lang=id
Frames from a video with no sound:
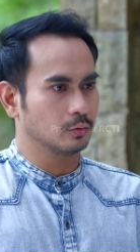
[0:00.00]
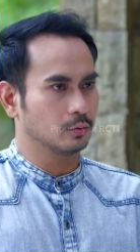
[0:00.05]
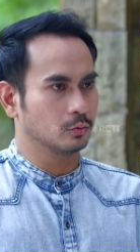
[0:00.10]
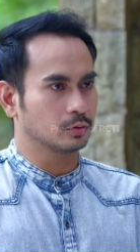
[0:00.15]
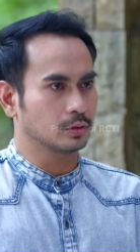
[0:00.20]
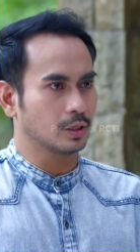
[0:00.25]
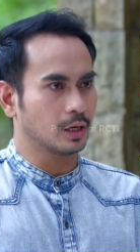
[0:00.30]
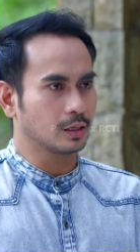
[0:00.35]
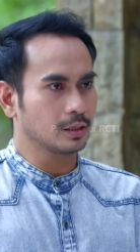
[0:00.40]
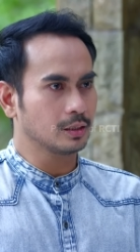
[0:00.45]

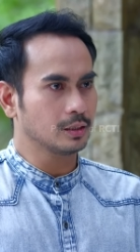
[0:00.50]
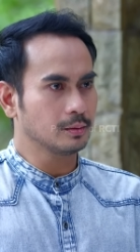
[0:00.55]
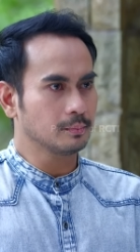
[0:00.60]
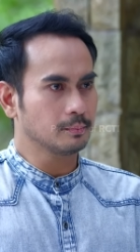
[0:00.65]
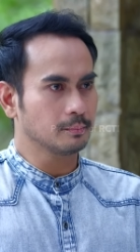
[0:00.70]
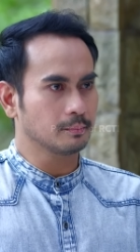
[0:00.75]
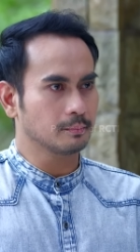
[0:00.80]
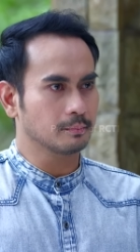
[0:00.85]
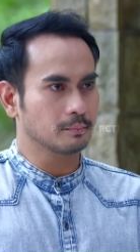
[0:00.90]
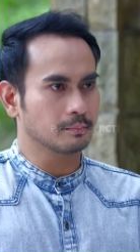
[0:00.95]
utari
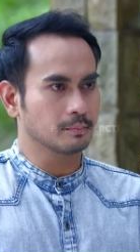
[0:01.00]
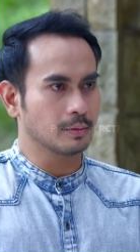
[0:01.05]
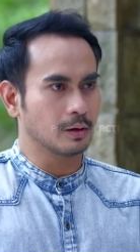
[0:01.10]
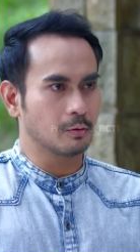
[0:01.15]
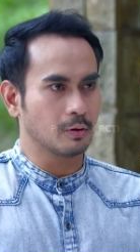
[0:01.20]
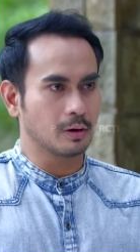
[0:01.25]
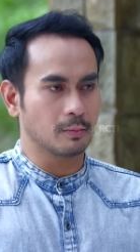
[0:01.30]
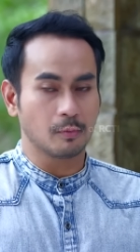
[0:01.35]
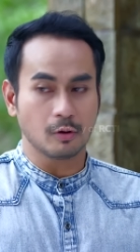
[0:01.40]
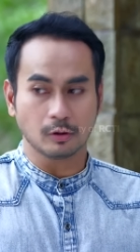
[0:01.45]

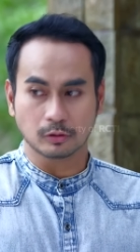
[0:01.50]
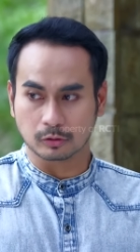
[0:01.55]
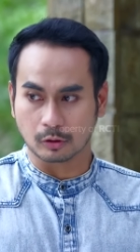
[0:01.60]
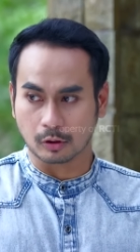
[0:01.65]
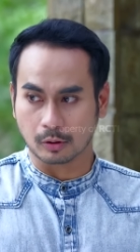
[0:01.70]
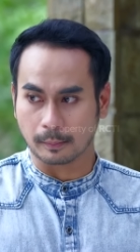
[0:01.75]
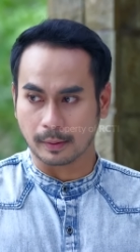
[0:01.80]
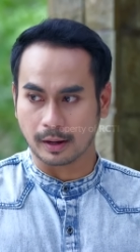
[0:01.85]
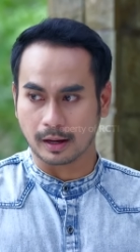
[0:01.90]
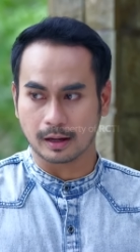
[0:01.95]
bawa
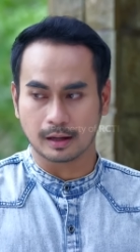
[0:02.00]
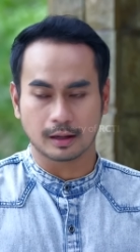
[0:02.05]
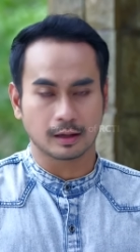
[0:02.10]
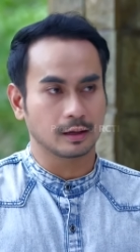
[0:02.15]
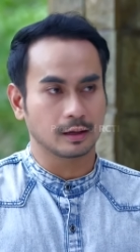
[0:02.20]
motor pak